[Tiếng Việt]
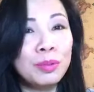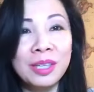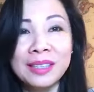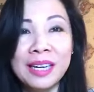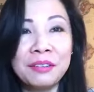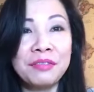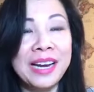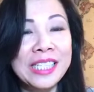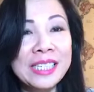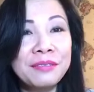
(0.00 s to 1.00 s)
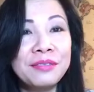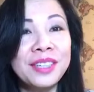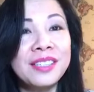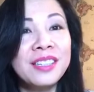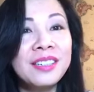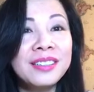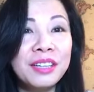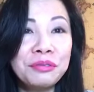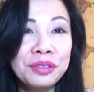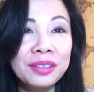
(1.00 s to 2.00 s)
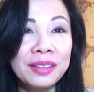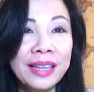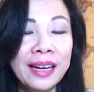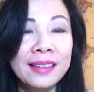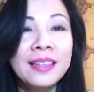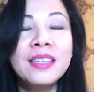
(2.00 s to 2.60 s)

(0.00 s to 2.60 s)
đời này vãng sanh về thế giới Tây Phương cực lạc,